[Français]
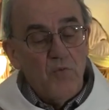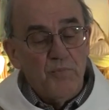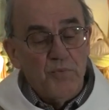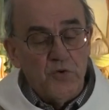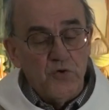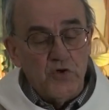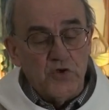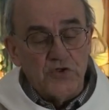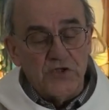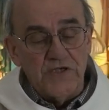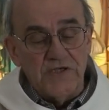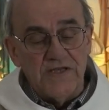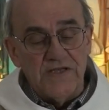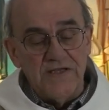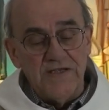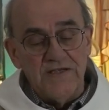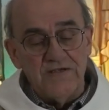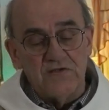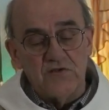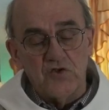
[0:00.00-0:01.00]
Pour notre
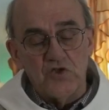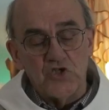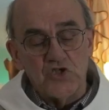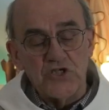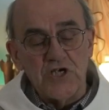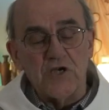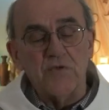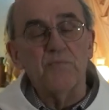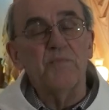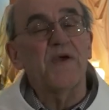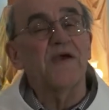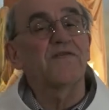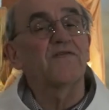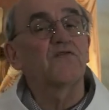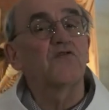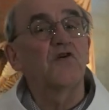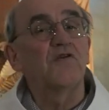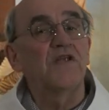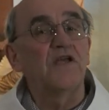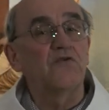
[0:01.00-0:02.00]
Église, chaque
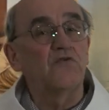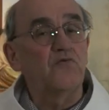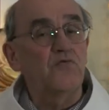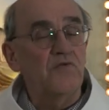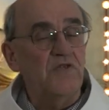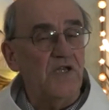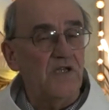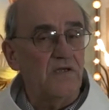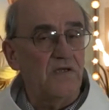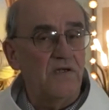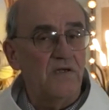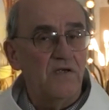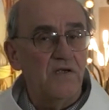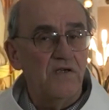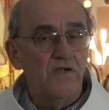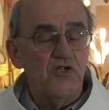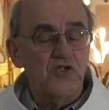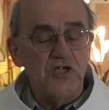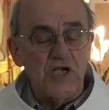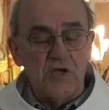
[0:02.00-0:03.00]
personne est unique,
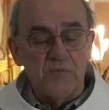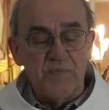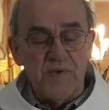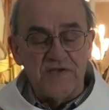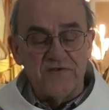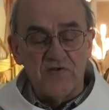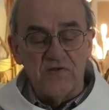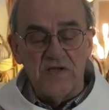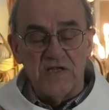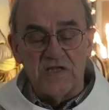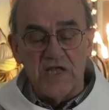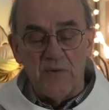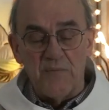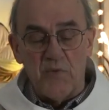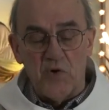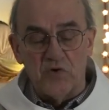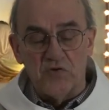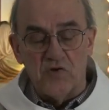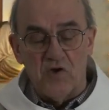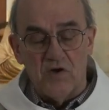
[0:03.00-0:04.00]
chaque personne est
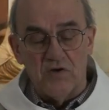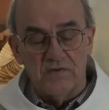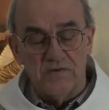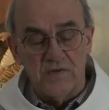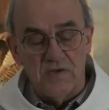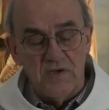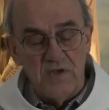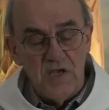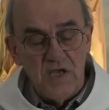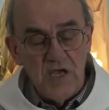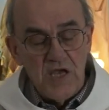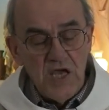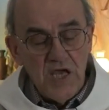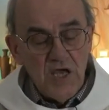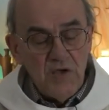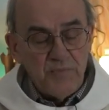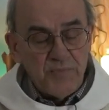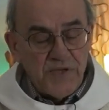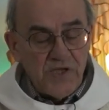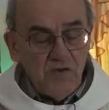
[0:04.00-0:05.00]
importante.
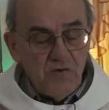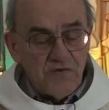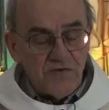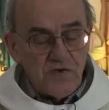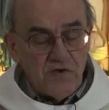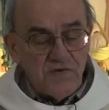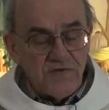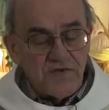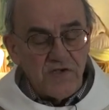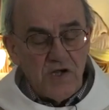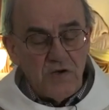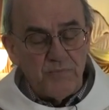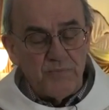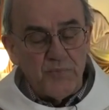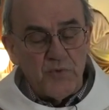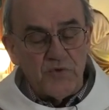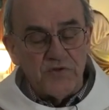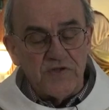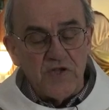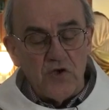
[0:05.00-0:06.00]
Prions ensemble
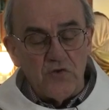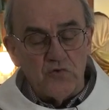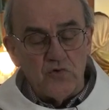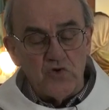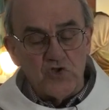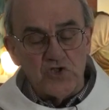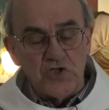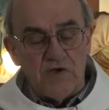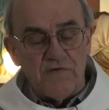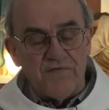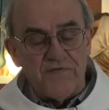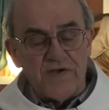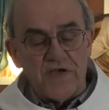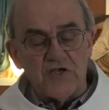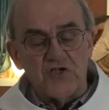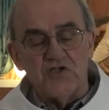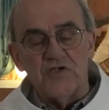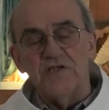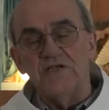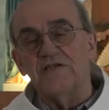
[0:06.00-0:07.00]
pour tant de gens
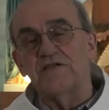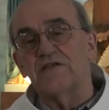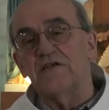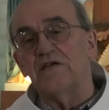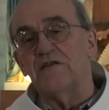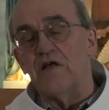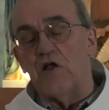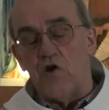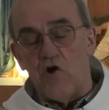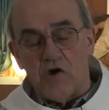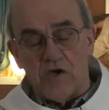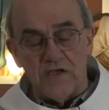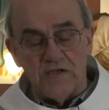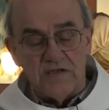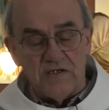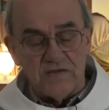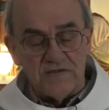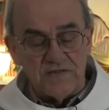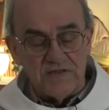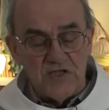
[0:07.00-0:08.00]
fragilisés dans leur
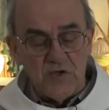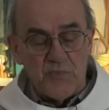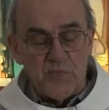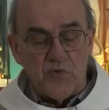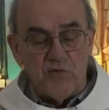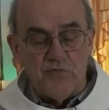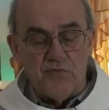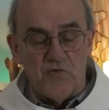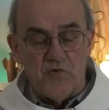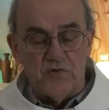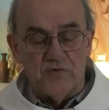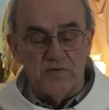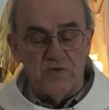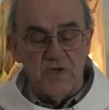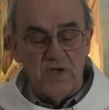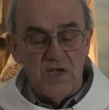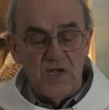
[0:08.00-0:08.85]
identité profonde.